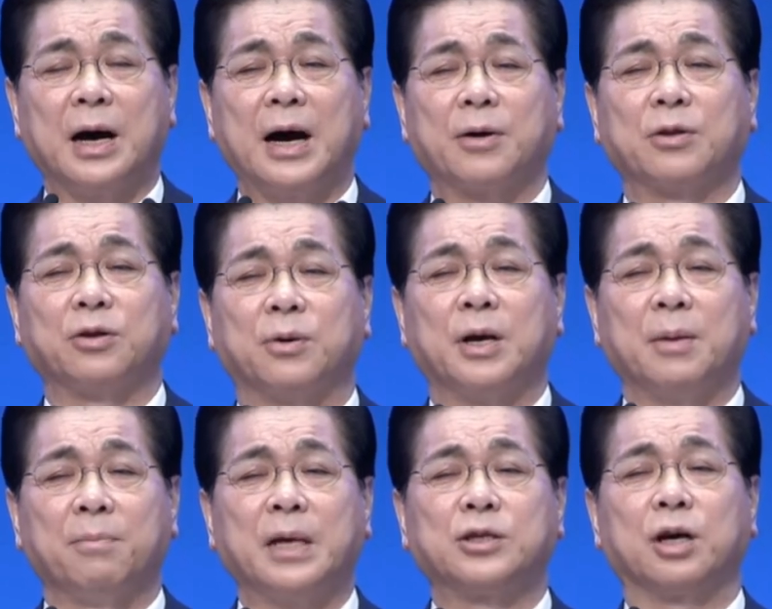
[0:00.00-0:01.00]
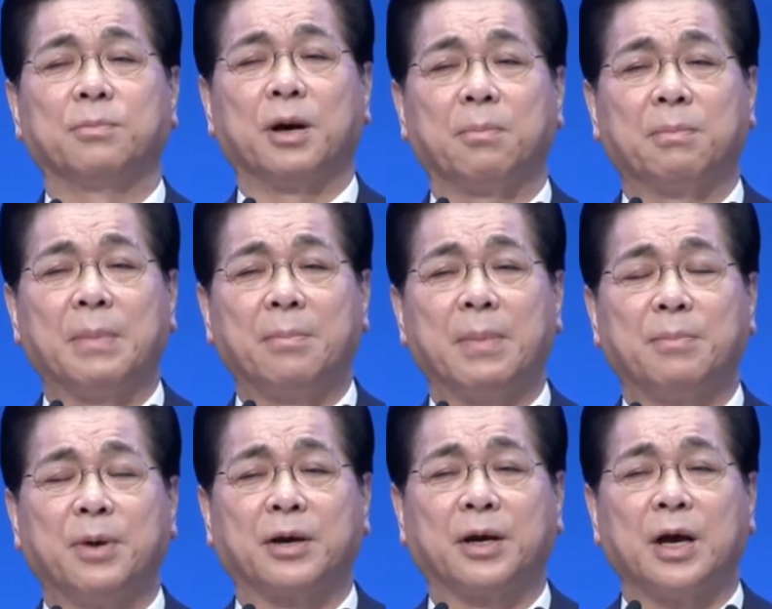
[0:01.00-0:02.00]
하루에도 몇 천 명, 몇 만
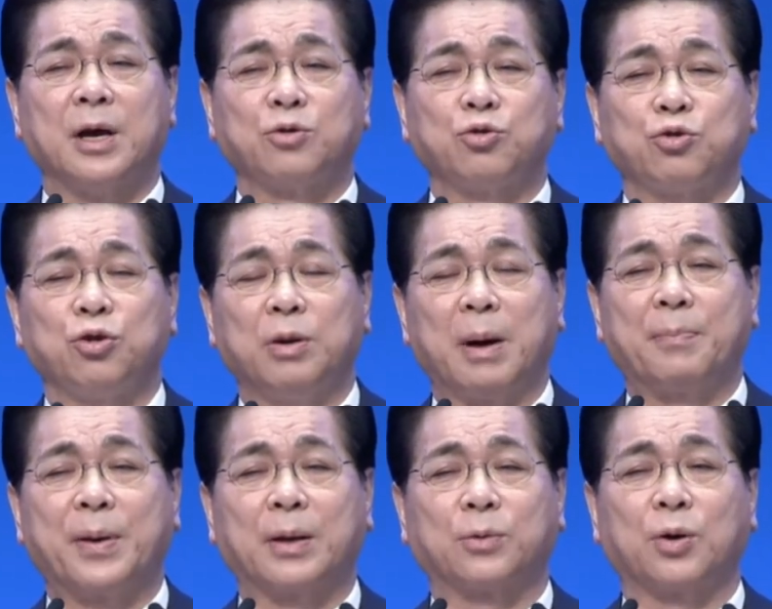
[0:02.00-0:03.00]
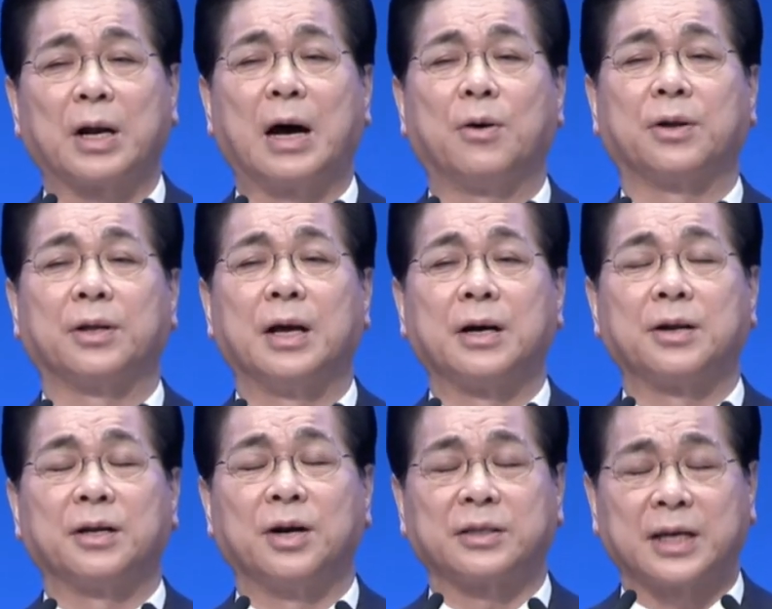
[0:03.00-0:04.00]
명이 주님 앞에 돌아 나오는
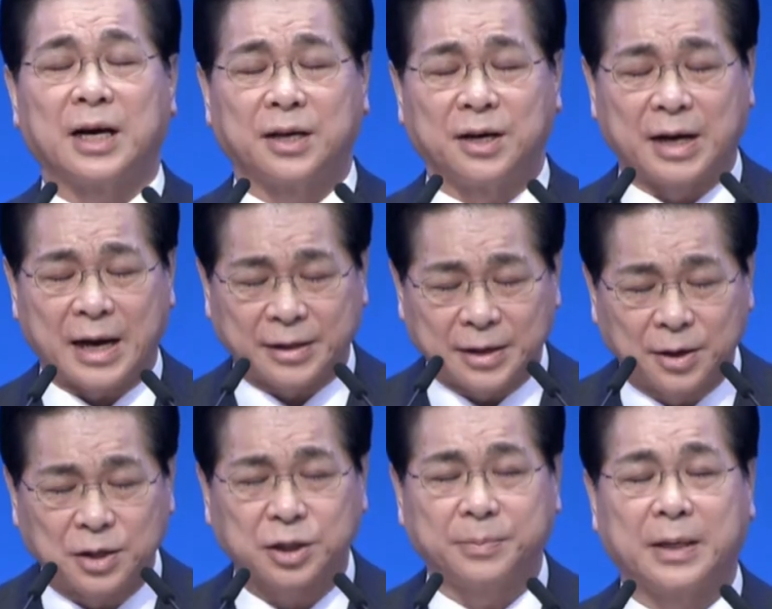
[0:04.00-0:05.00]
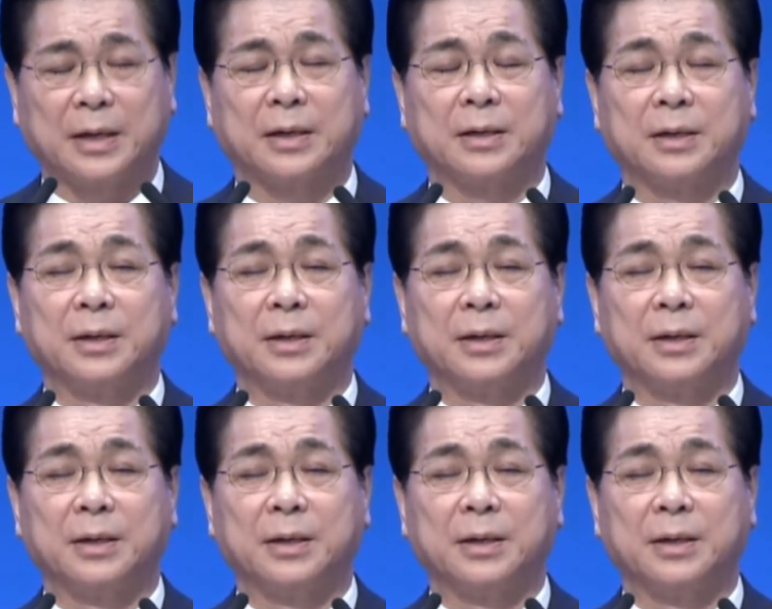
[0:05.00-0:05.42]
그런 역사가 일어나야 되는 것입니다.